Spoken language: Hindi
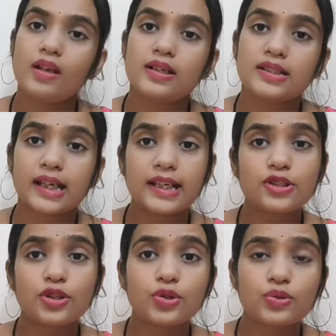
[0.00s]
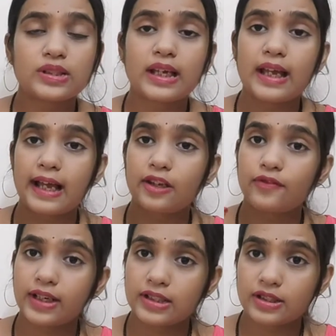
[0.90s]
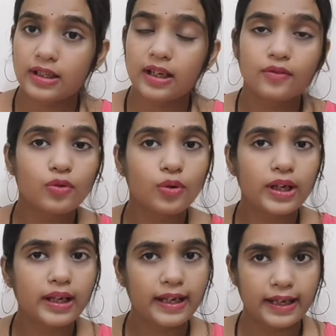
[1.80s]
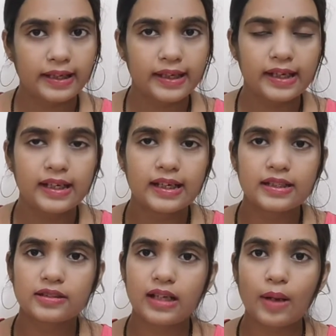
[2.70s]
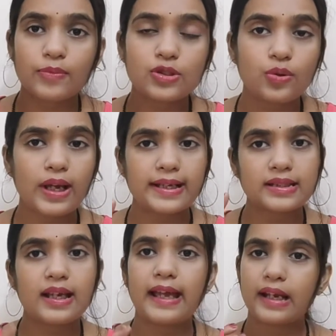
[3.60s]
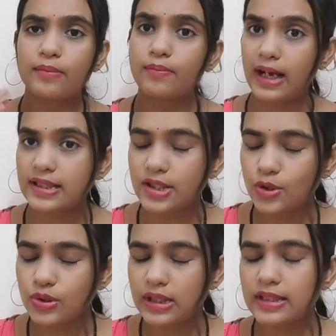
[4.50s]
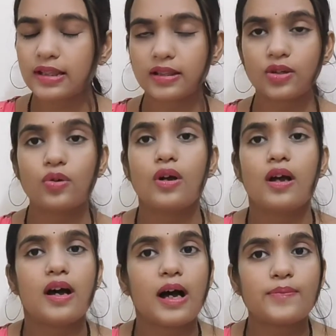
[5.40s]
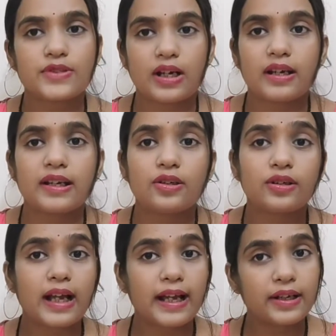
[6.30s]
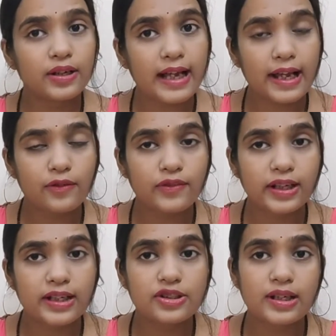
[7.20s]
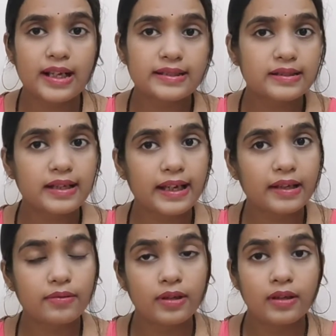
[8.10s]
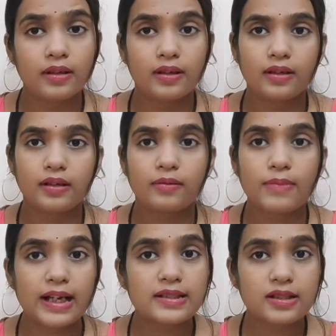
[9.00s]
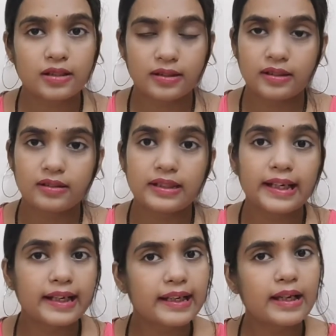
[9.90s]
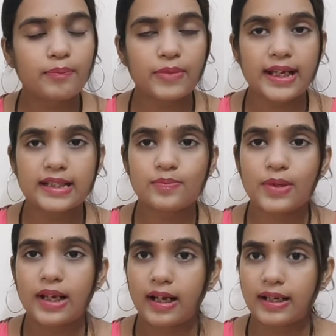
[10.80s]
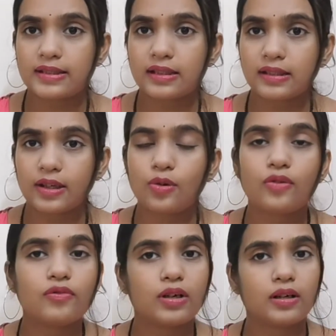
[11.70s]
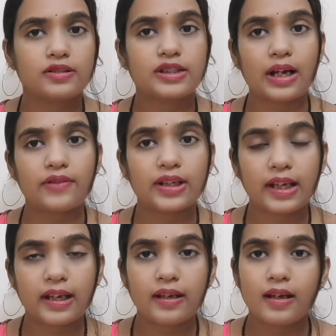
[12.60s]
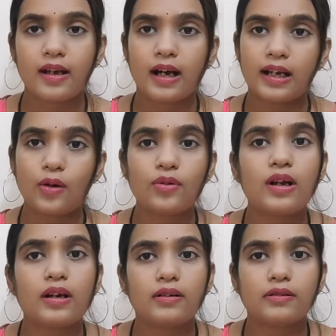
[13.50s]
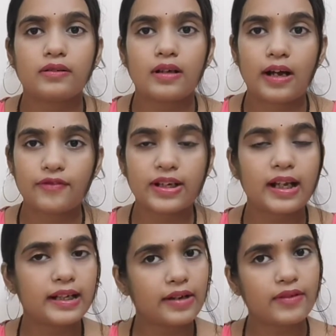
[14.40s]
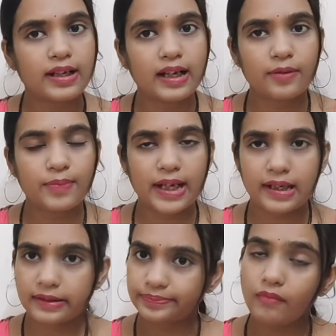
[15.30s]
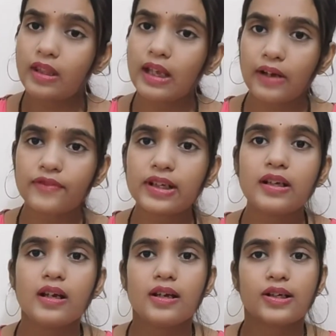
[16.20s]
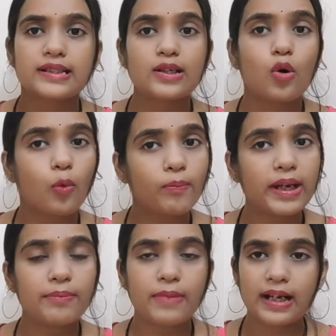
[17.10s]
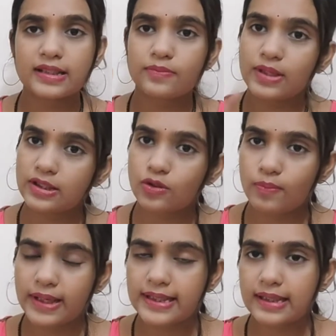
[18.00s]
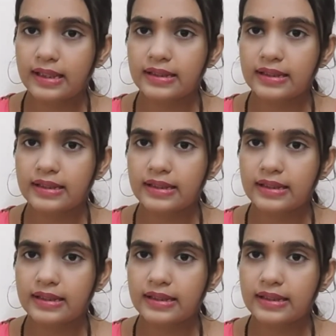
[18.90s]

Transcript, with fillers: सेकेंड जो यूज़ है एलोवेरा जेल का वो है हेयर के लिए आप इसको एज अ हेयर मास्क यूज़ कर सकते हो आप चाहें तो डायरेक्ट एलोवेरा जेल एज अ हेयर मास्क डायरेक्टली अपने हेयर पे लगा सकते हो शावर के अराउंड हाफ एन आवर या वन आवर पहले या फिर किसी होममेड मास्क में इसको मिक्स कर